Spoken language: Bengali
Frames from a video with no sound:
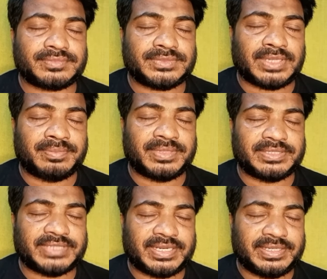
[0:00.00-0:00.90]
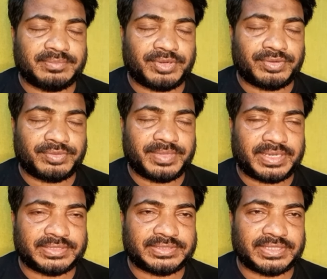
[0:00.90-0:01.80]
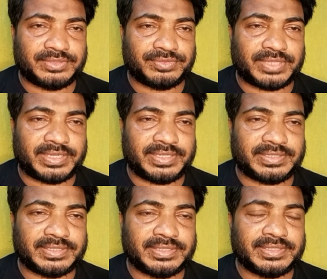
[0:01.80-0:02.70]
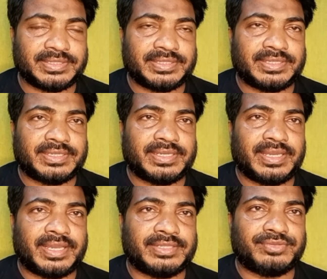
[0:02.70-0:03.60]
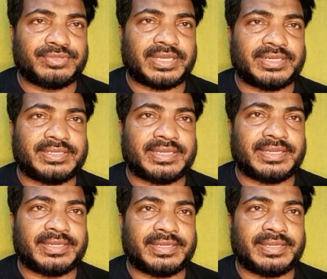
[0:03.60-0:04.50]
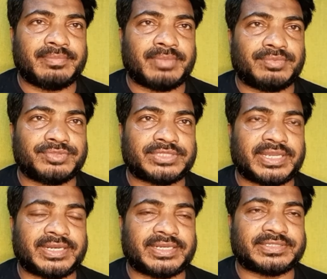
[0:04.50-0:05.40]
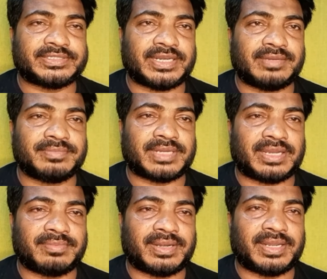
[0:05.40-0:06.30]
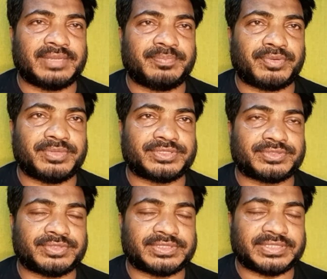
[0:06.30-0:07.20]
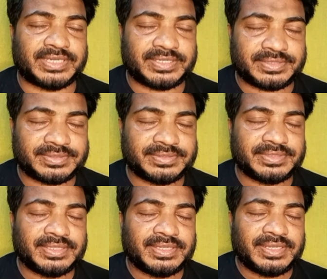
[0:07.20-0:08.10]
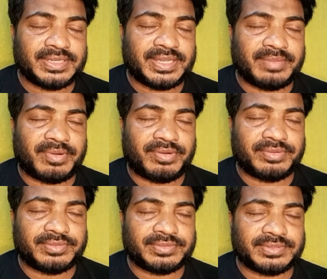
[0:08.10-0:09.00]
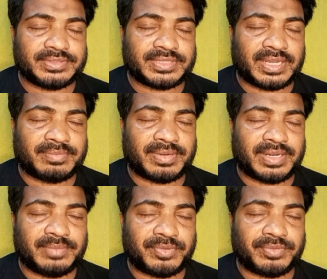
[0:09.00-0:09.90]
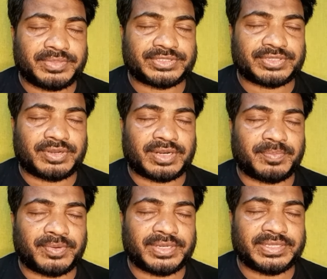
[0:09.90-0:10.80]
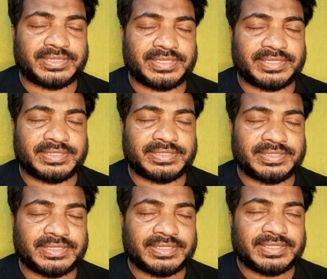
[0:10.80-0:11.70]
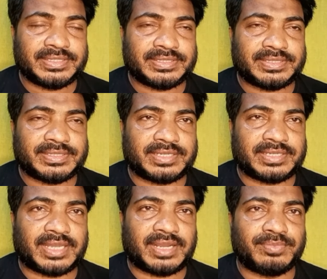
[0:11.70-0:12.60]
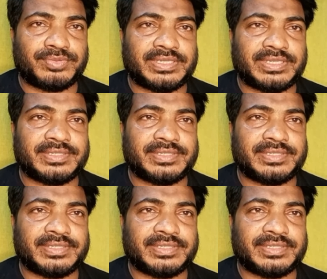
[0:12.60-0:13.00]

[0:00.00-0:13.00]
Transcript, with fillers: আপনারা জানেন মহরমের আজকে দু তারিখ এই দু তারিখে ইমাম হুসাইন আলাহিসাম কারবালায় প্রবেশ করেছিলেন এবং কারবালায় প্রবেশ করার পরে তিনি তার তাঁবুটি